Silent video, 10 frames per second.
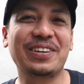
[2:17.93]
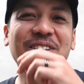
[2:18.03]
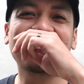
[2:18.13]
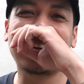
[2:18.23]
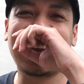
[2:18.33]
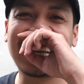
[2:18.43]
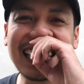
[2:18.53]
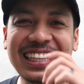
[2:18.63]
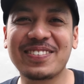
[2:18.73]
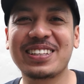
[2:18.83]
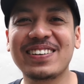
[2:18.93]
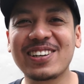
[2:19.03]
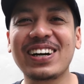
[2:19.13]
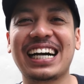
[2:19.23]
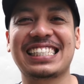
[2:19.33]
tadi gue lupa nanya ya
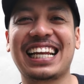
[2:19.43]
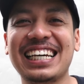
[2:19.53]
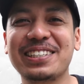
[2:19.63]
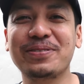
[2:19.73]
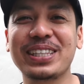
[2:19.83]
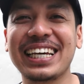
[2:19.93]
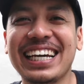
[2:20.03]
teman-teman gue nggak salah aja ya bute